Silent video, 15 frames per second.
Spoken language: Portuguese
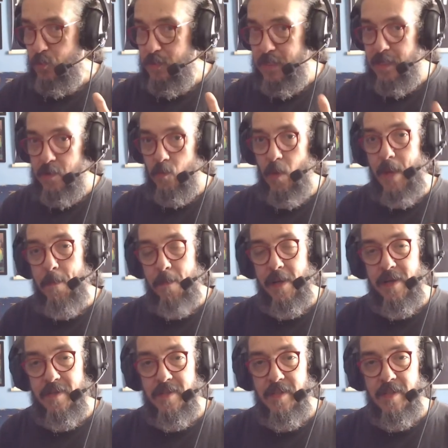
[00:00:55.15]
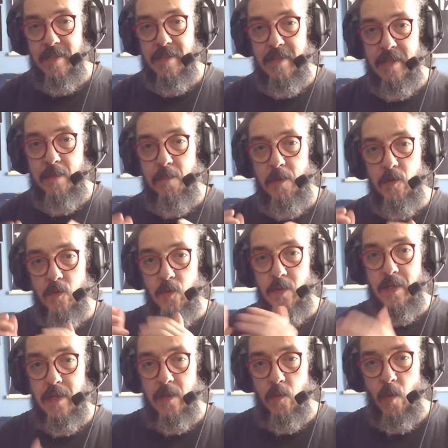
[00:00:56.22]
o Nano é para ser simples, o
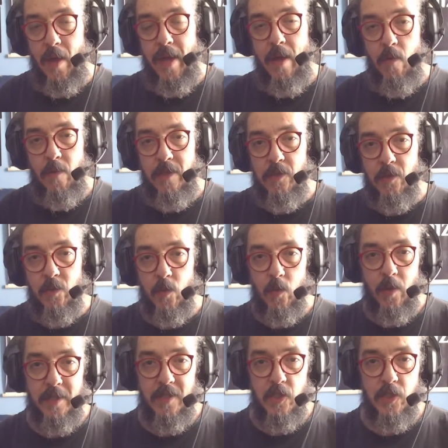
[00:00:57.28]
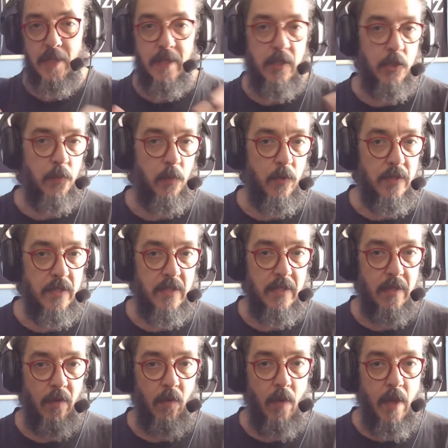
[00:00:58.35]
Nano é um editor que está à
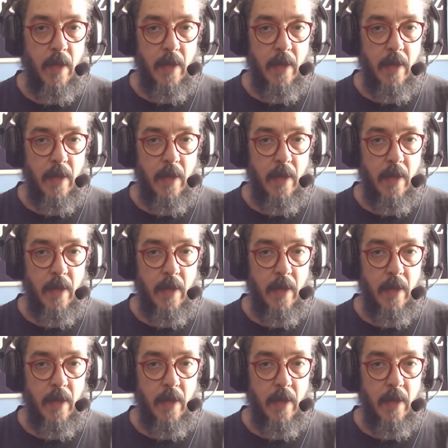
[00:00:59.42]
disposição